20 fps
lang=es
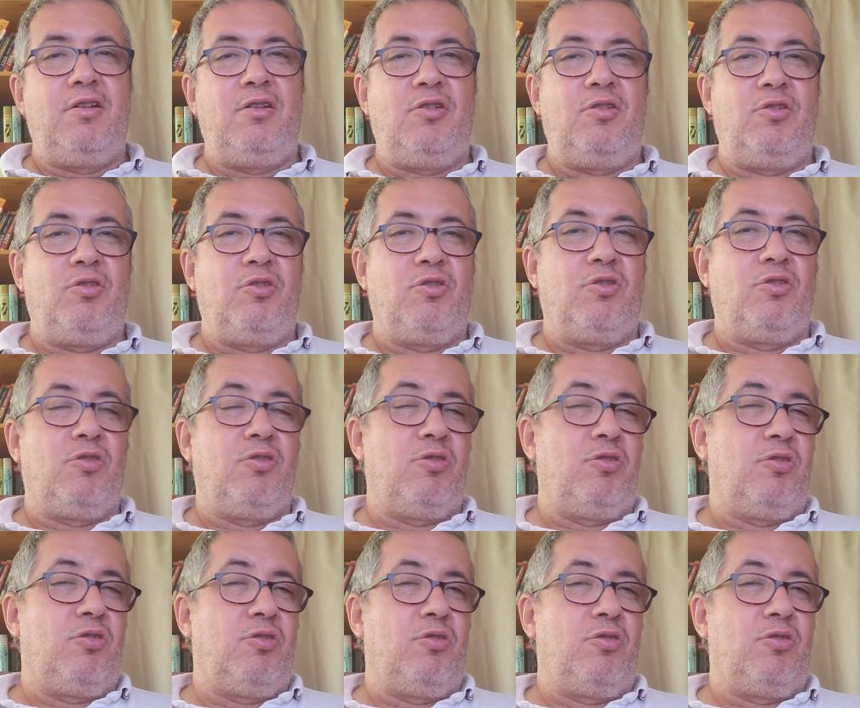
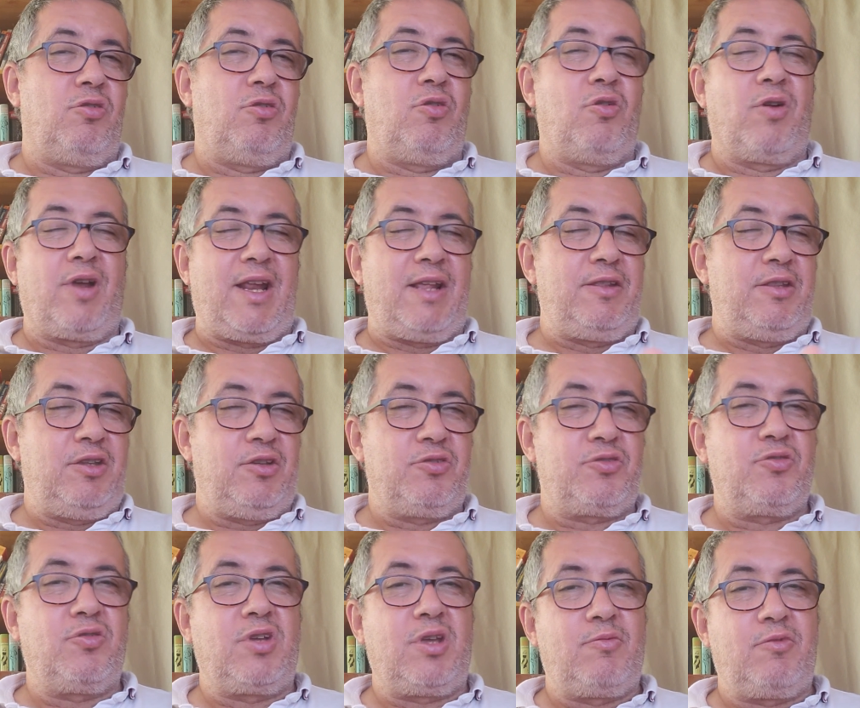lo, lo
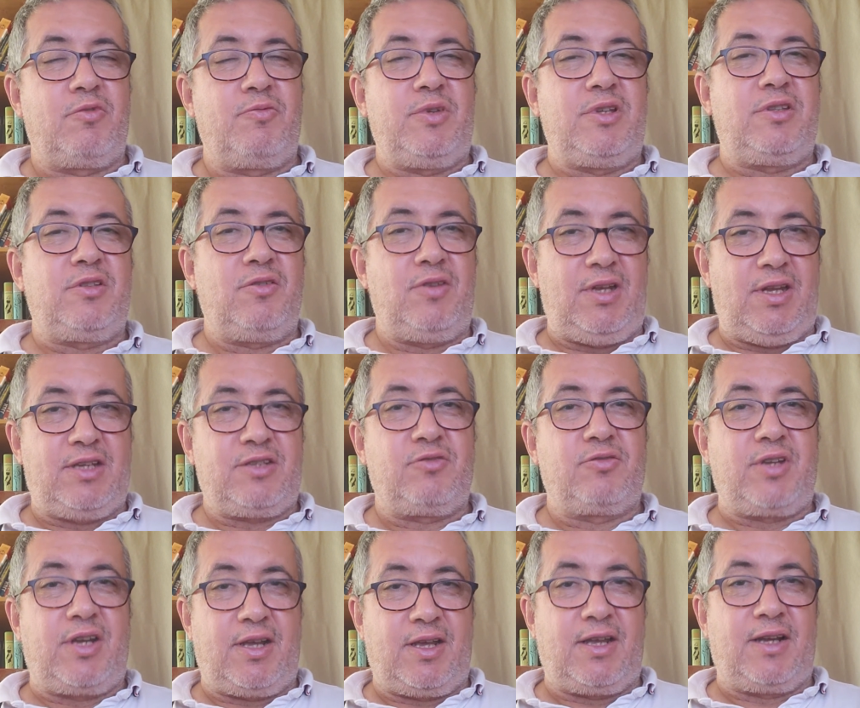grandioso que hemos visto en las
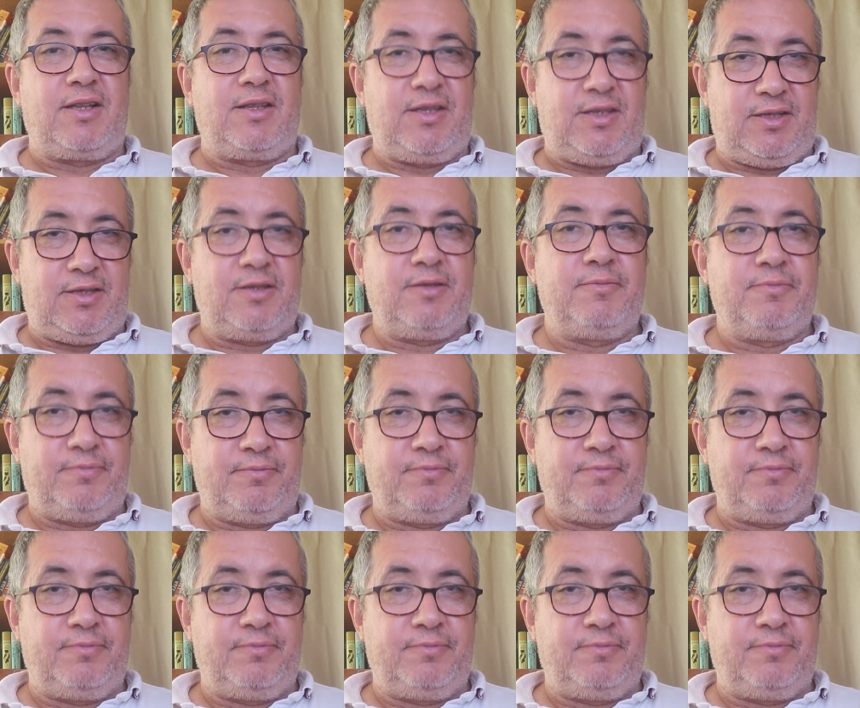otras cartas.